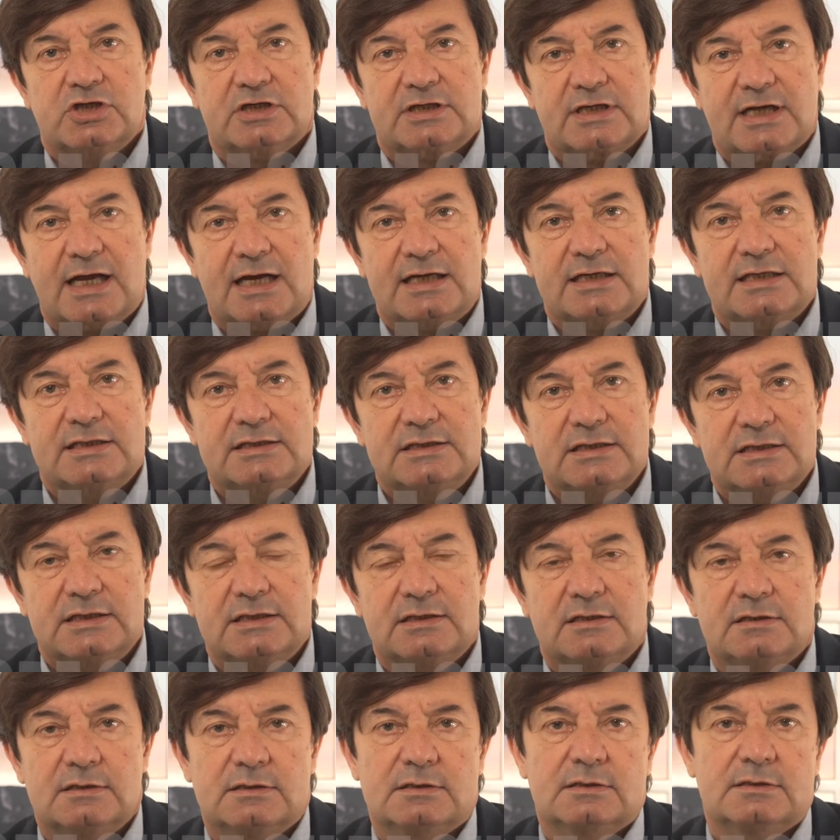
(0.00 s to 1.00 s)
cercare
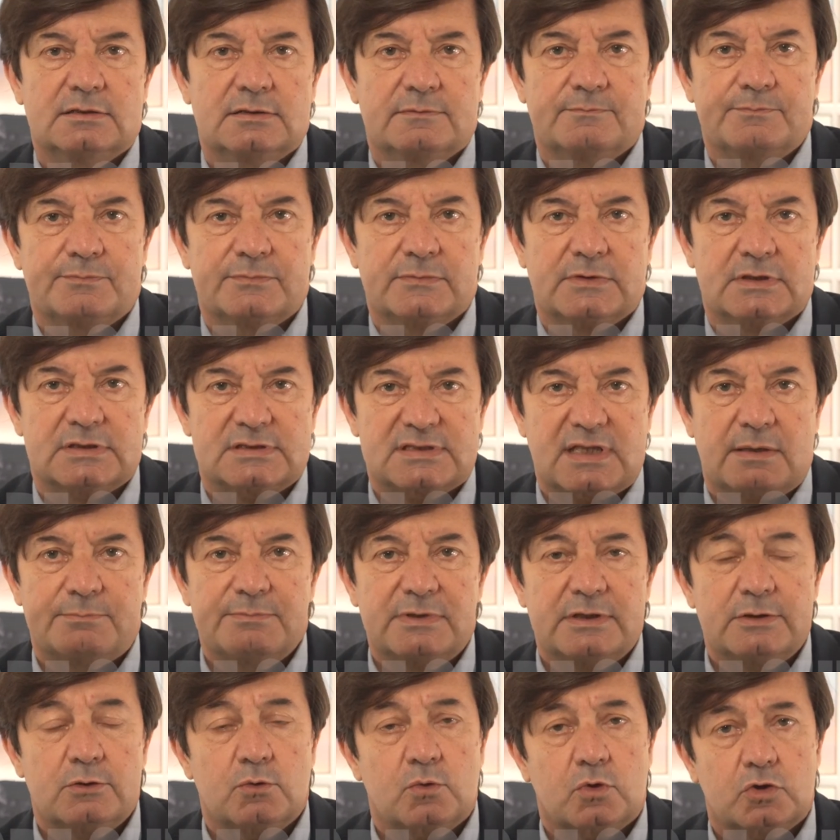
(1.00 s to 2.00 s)
di eh,
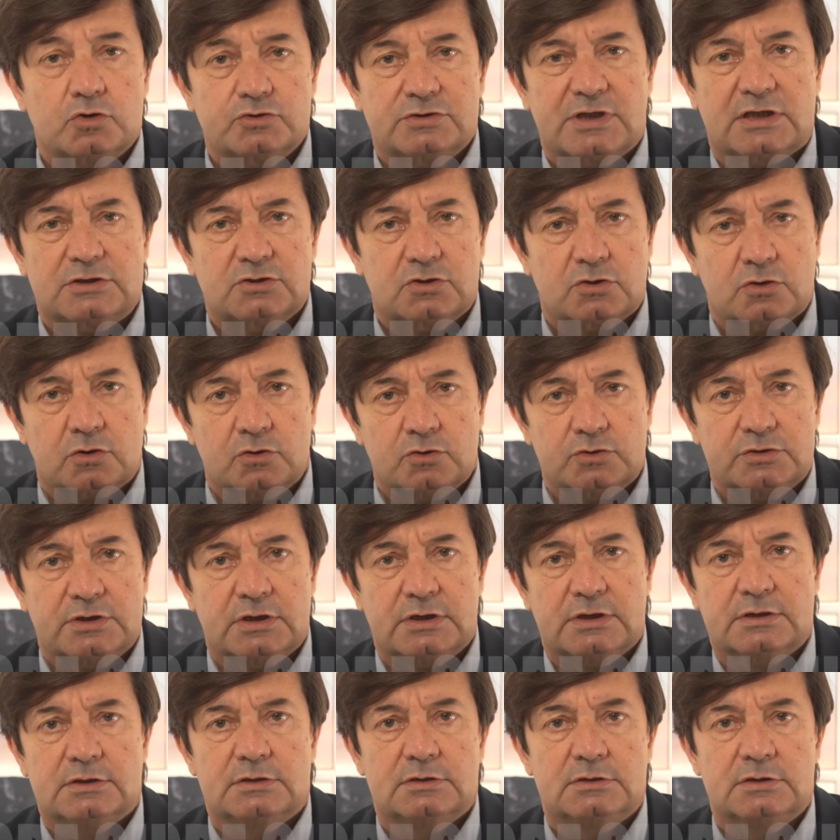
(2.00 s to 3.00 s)
stabilire un contatto con
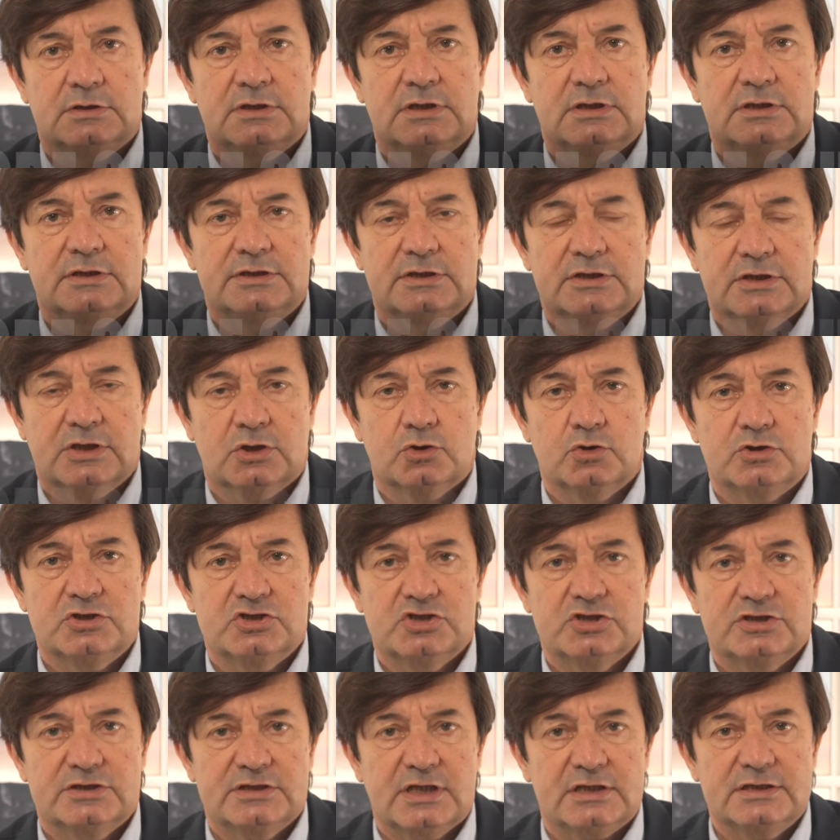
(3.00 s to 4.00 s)
eh, i, con i
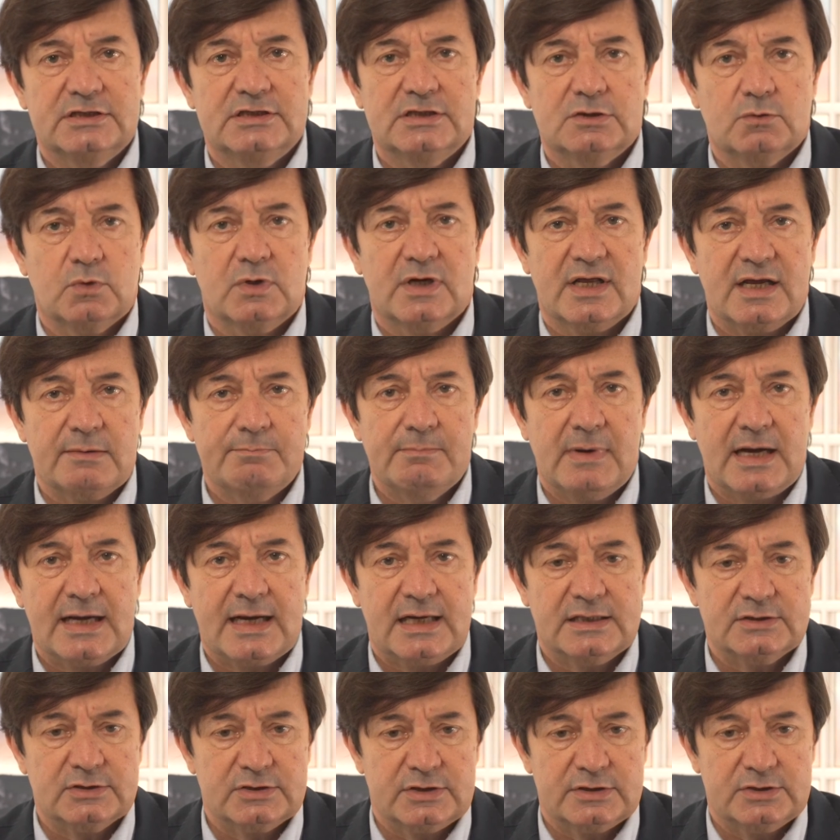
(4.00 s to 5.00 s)
cittadini, quello che è
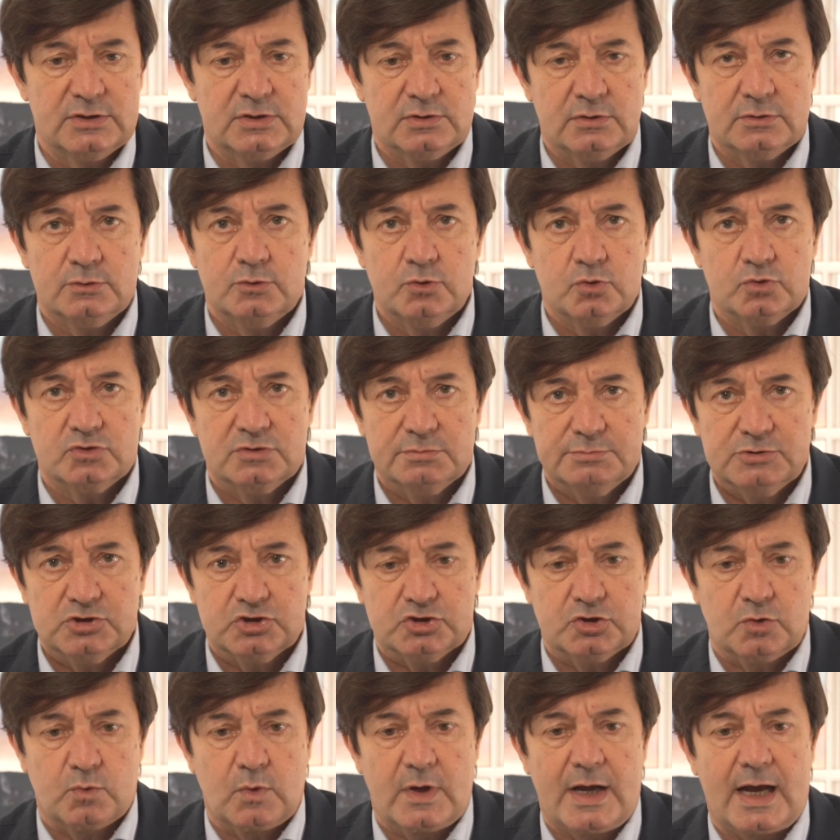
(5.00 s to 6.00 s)
mancato negli, negli ultimi
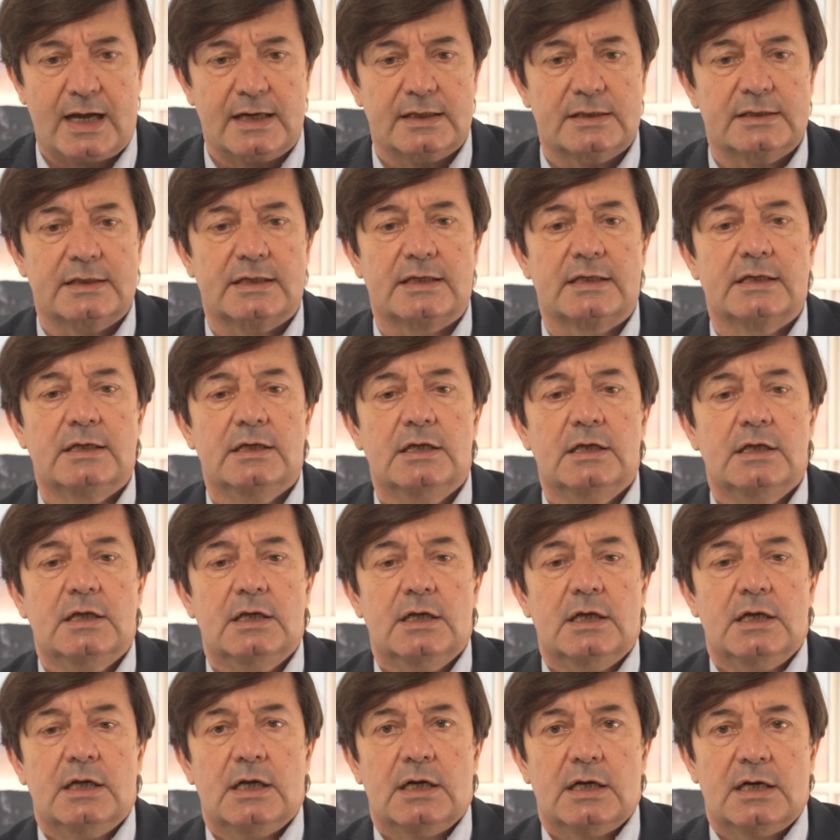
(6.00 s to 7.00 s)
cinque anni.
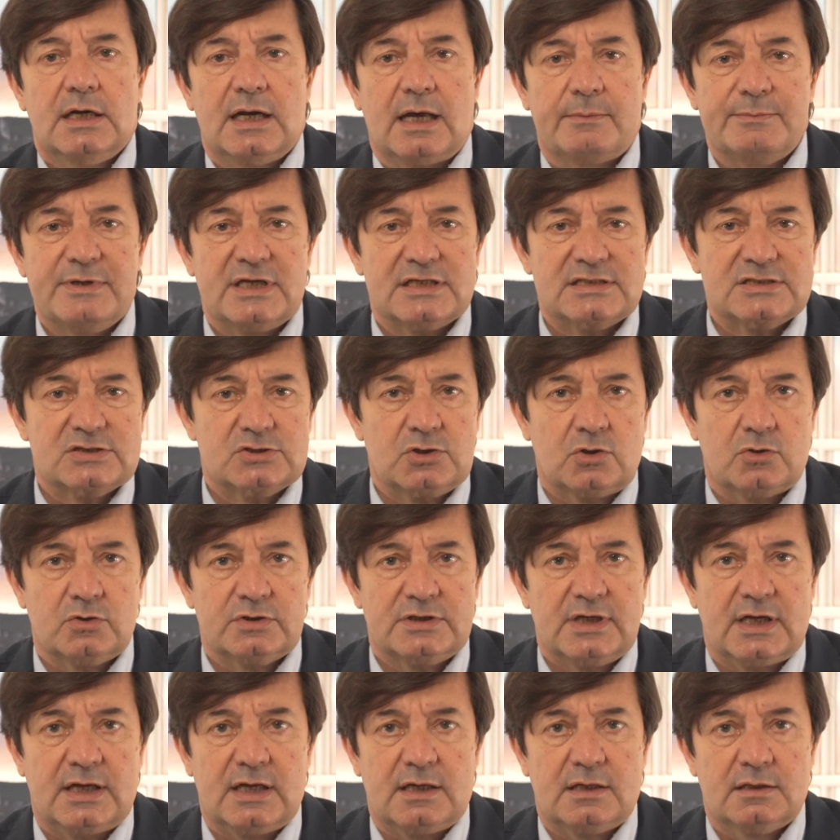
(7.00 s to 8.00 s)
La mia
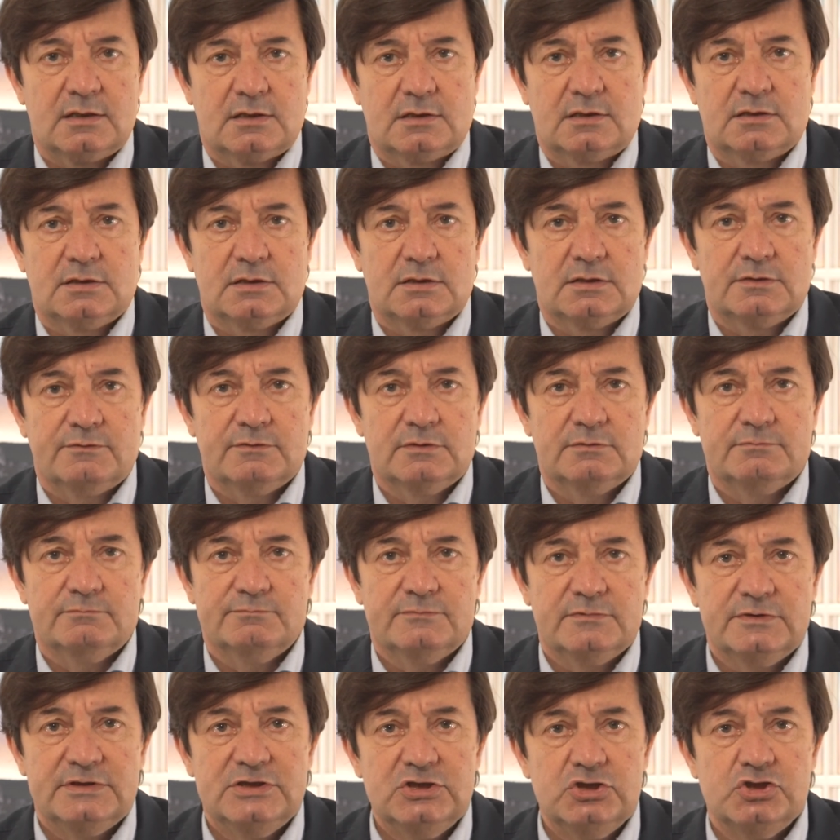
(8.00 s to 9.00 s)
storia eh,
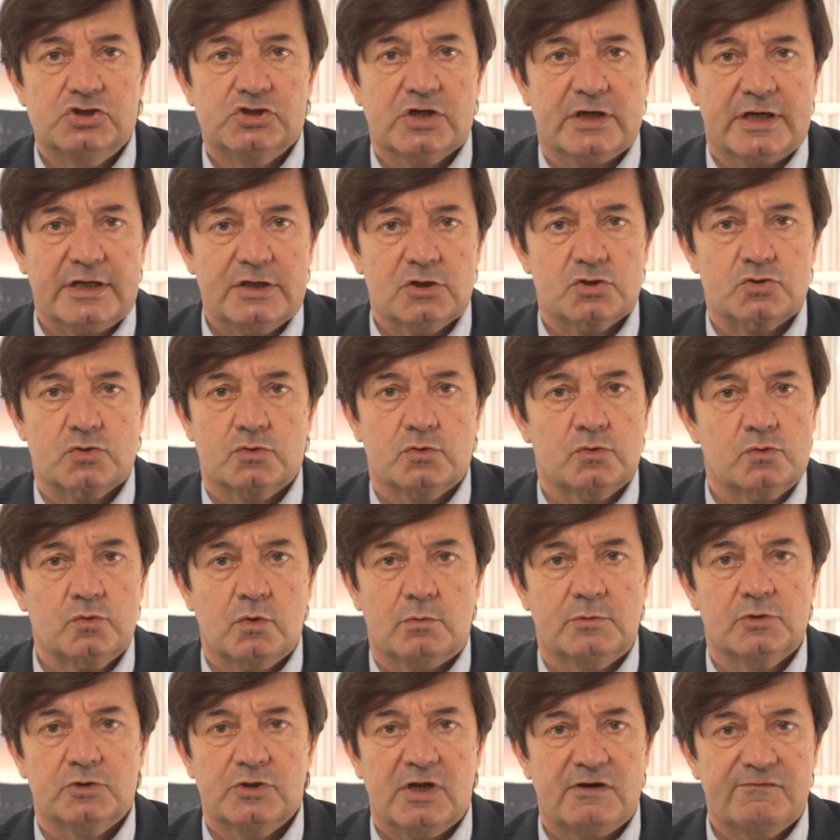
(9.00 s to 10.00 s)
vi dice che io sono un
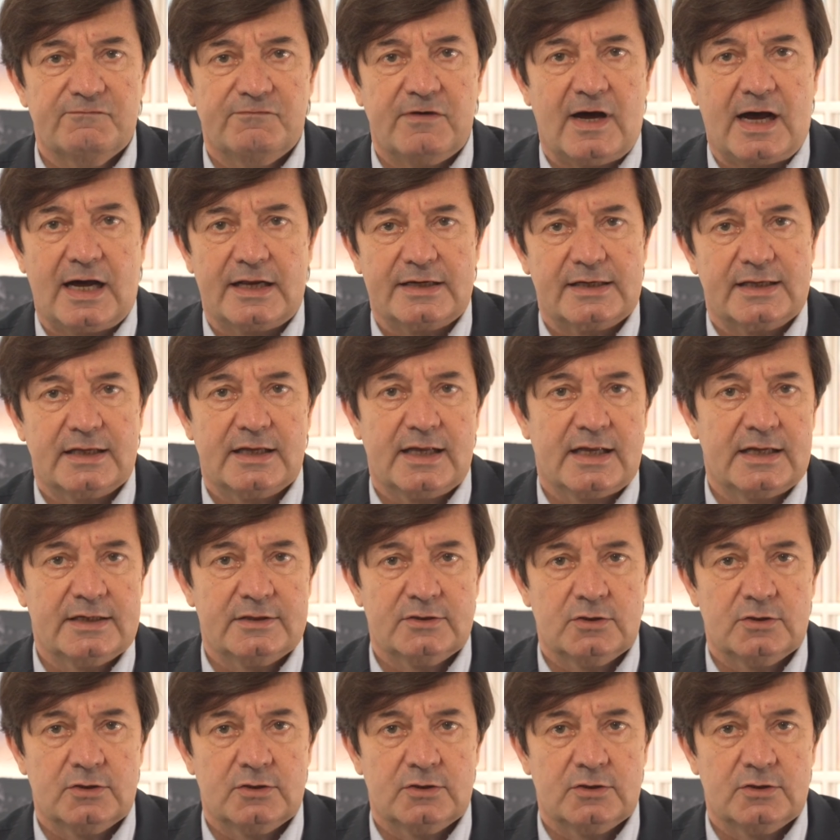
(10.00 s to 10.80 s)
uomo del fare e